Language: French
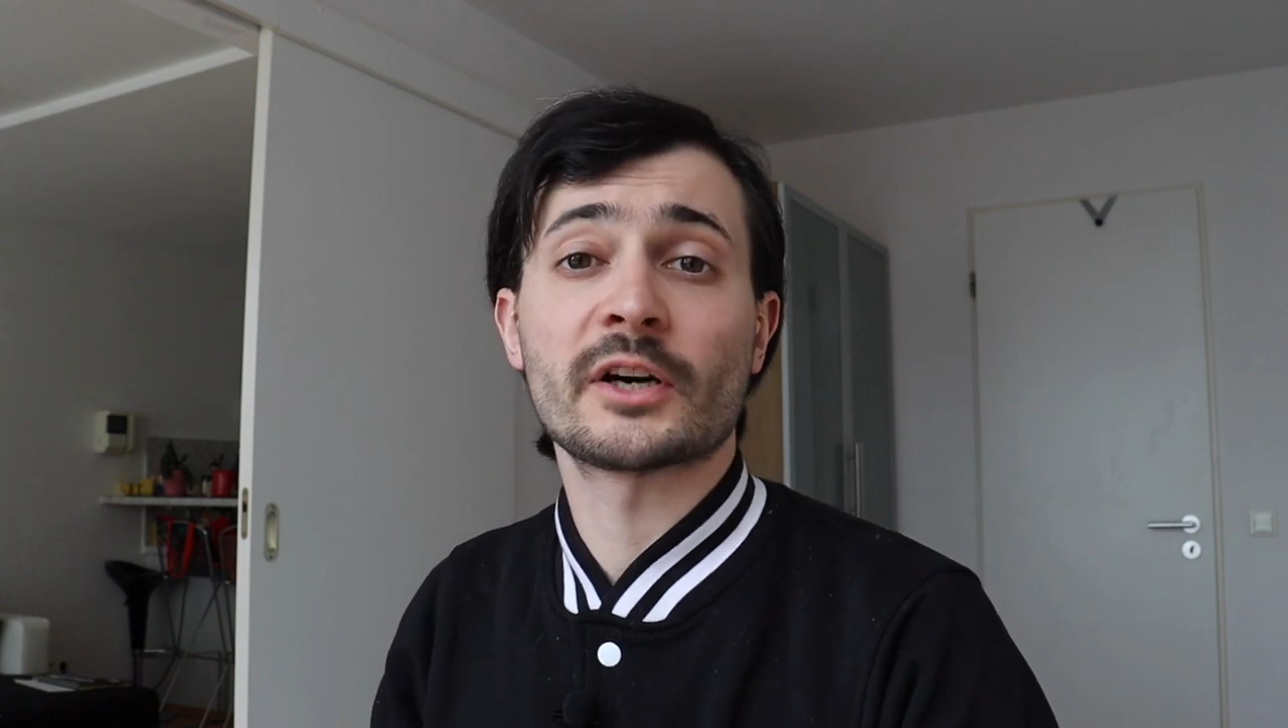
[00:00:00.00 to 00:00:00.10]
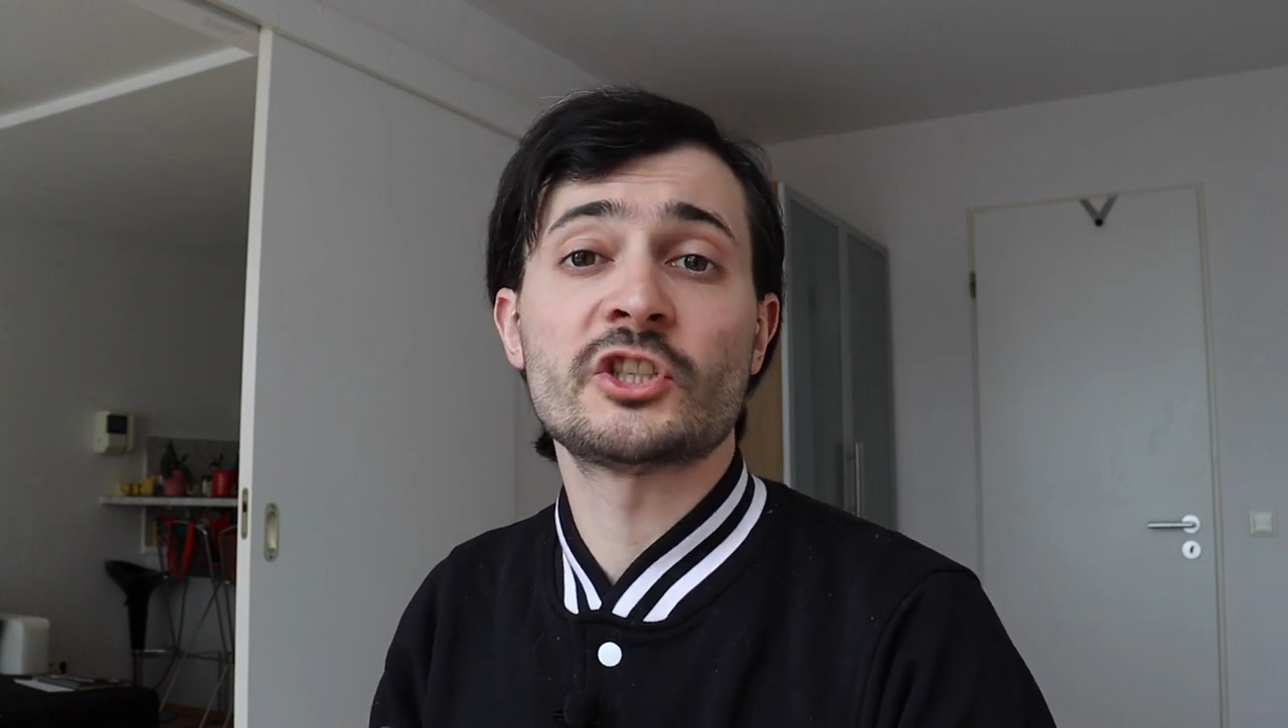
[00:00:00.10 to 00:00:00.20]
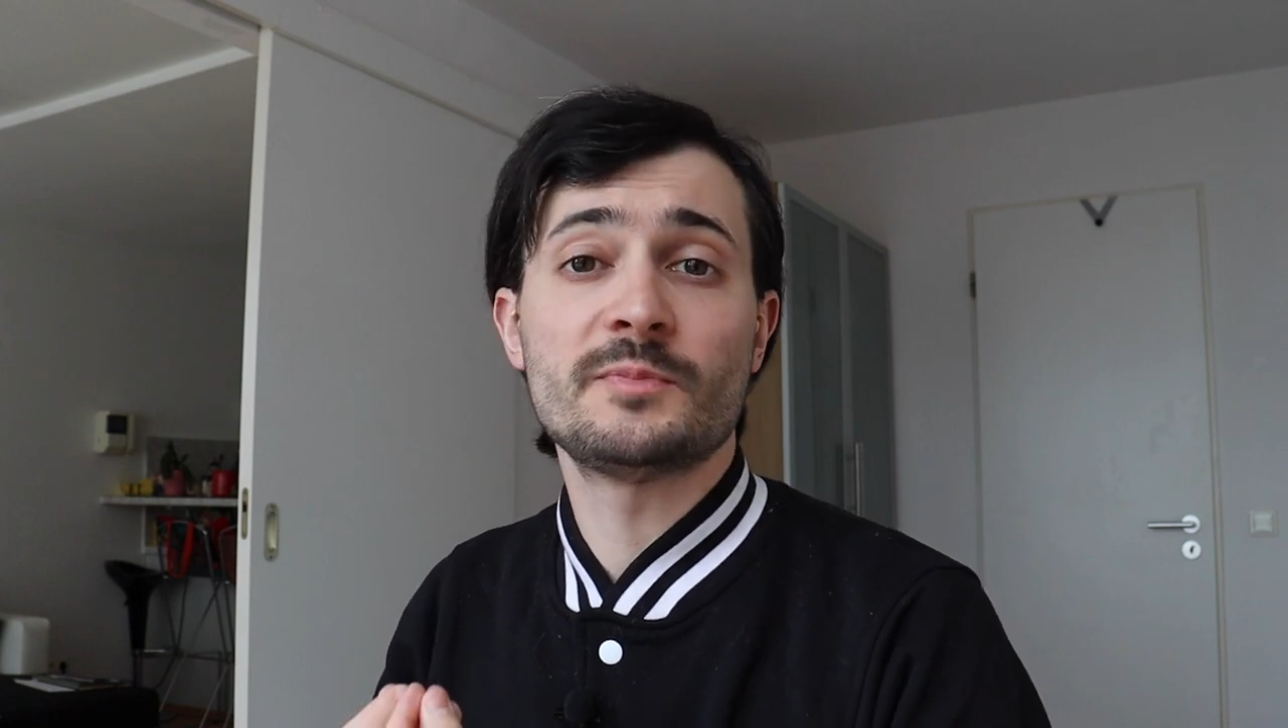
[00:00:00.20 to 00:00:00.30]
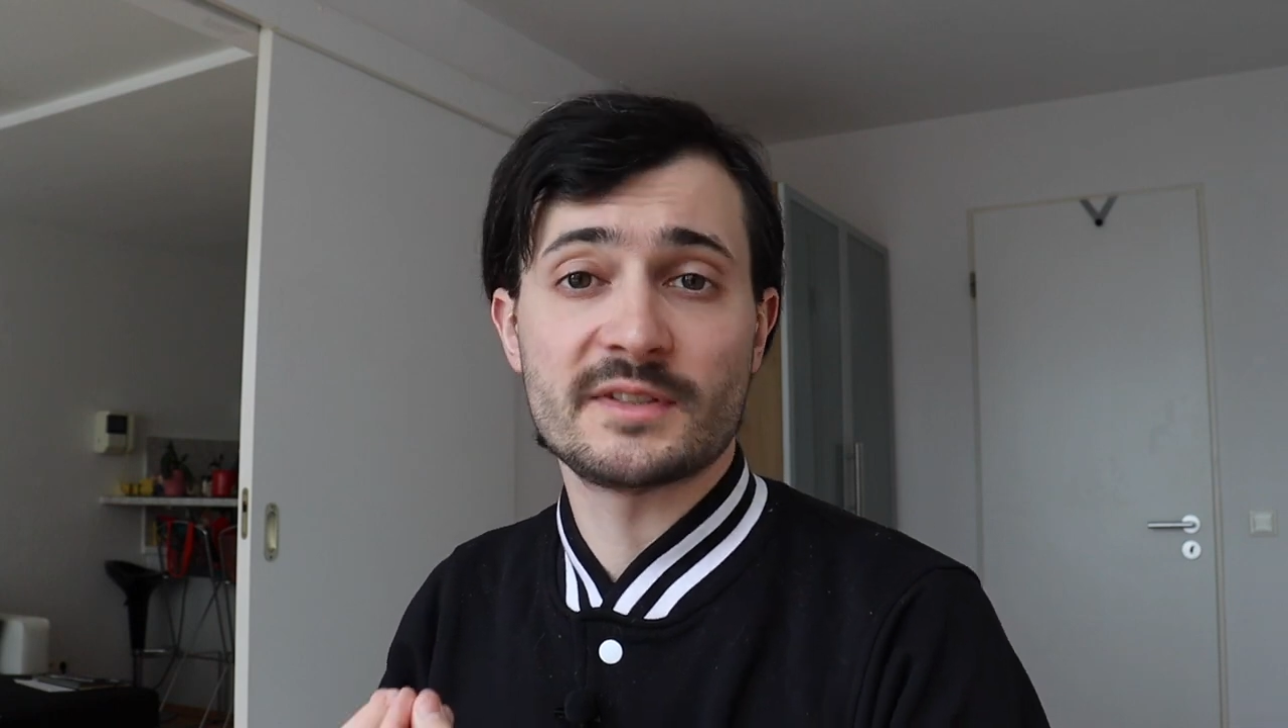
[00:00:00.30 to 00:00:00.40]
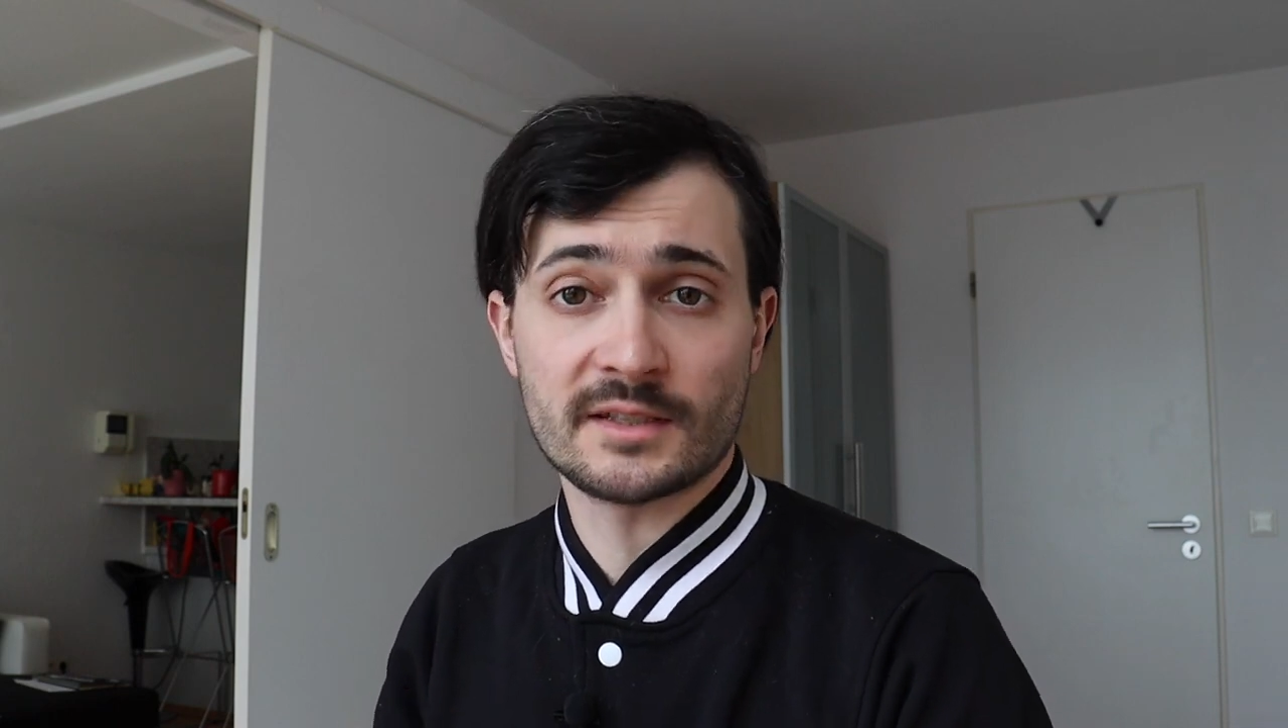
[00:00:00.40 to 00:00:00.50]

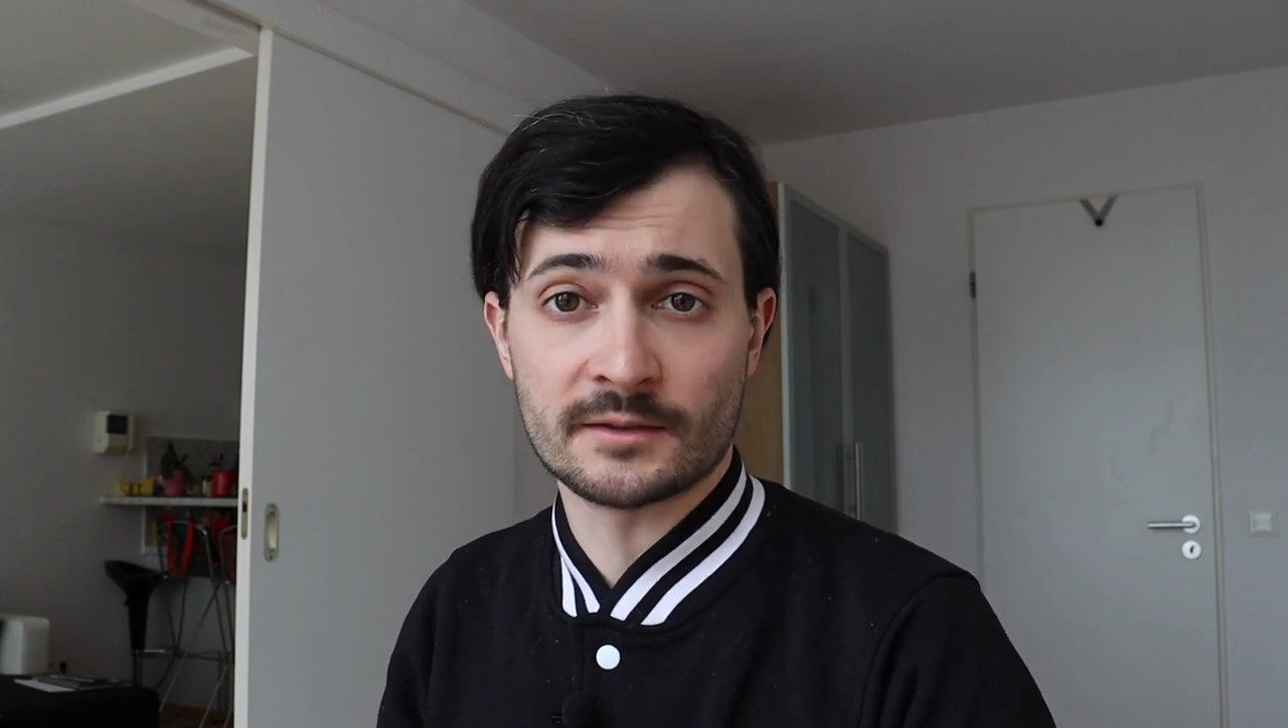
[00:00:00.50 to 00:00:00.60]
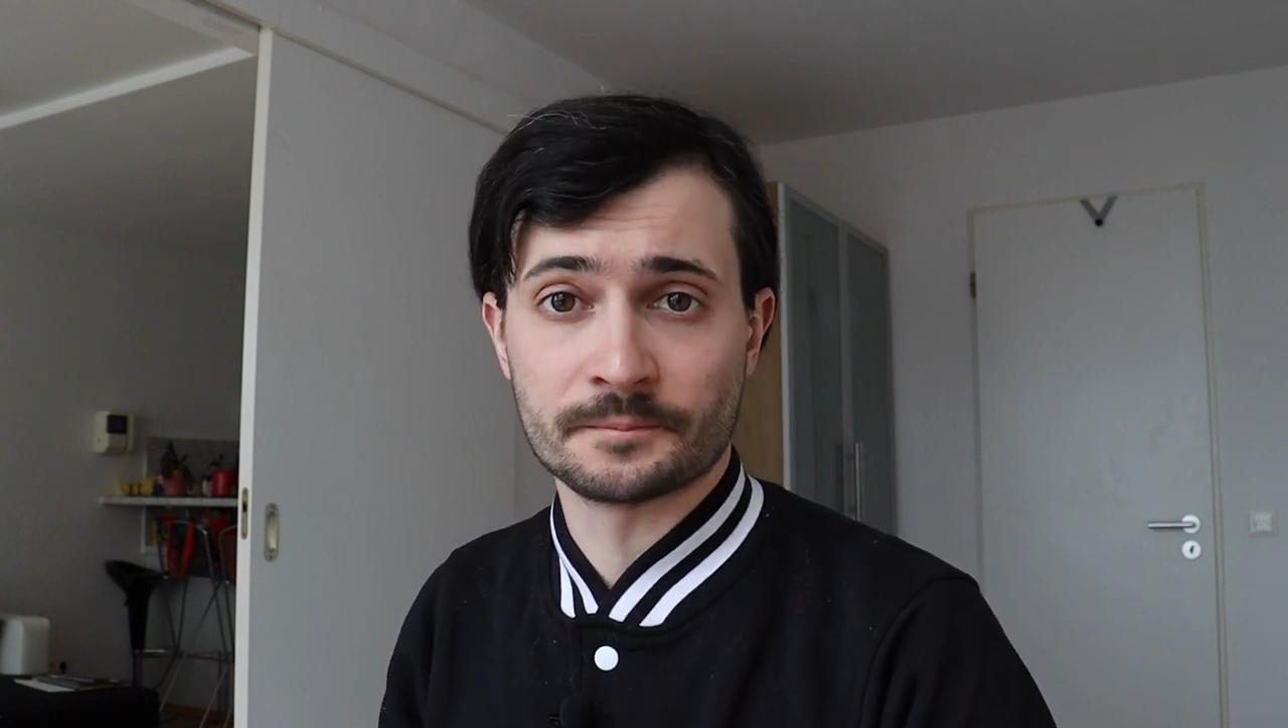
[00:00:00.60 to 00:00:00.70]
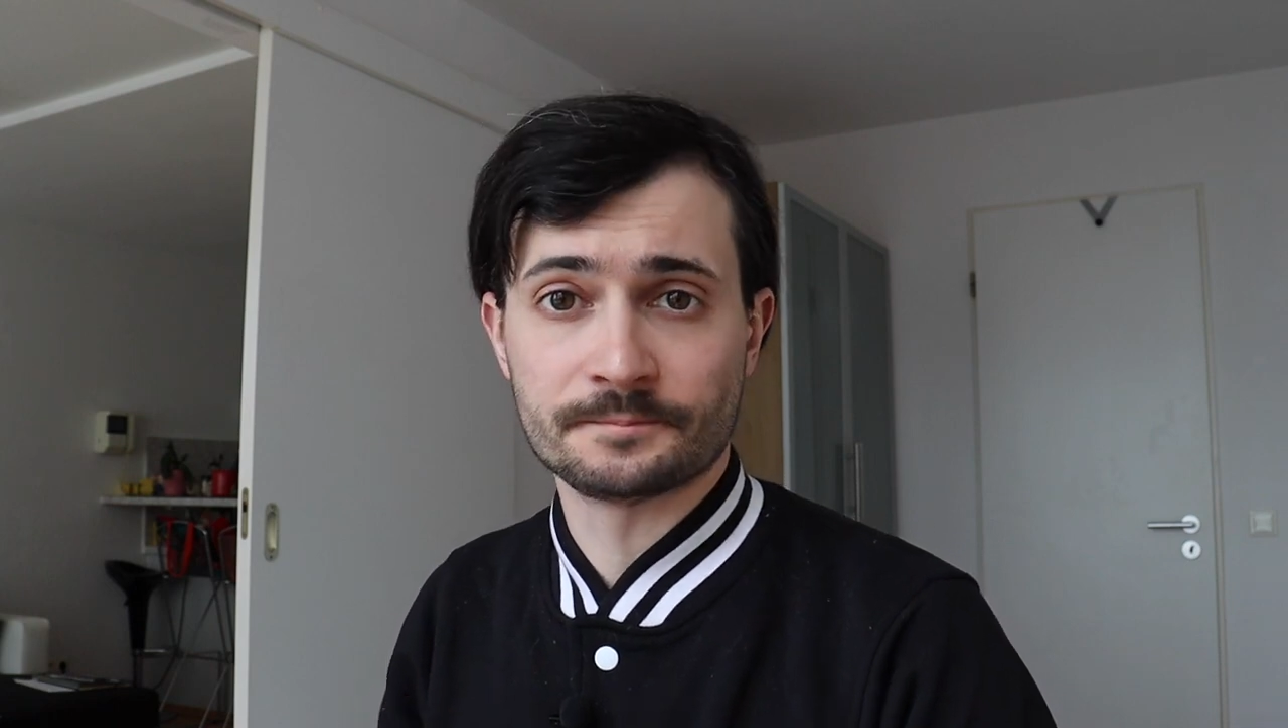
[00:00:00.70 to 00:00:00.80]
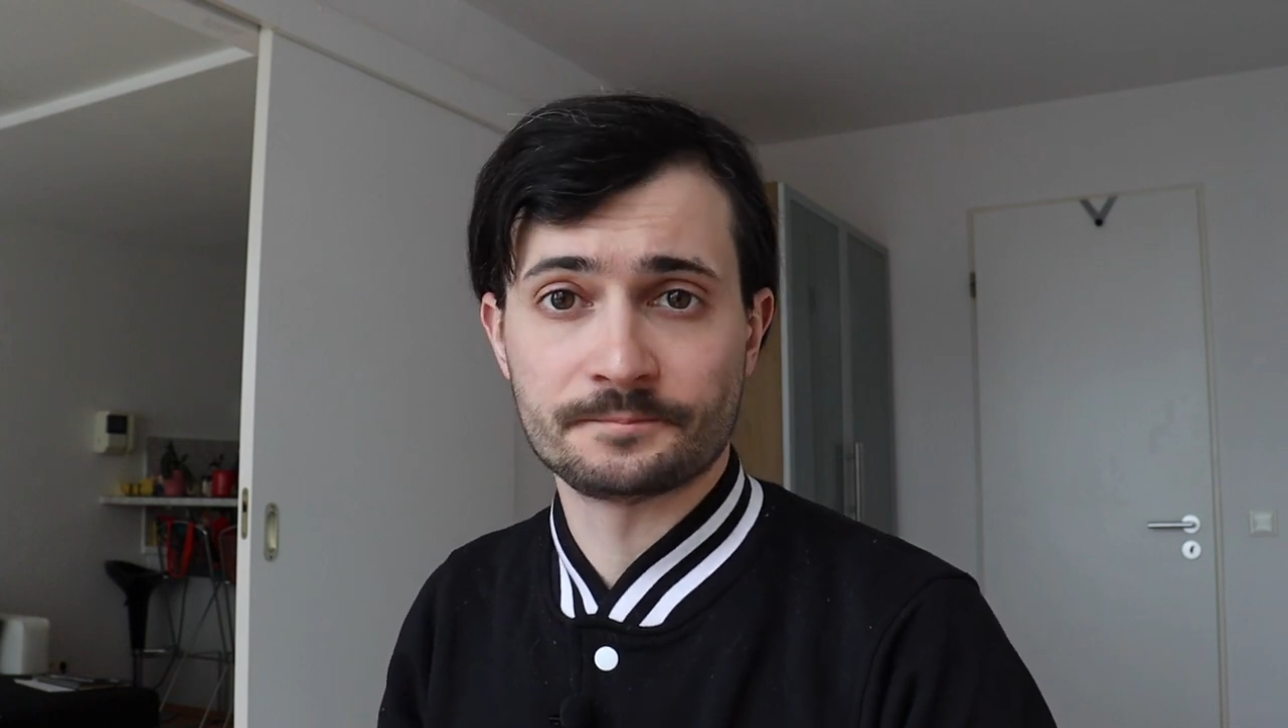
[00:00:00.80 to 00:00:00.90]
égyptienne.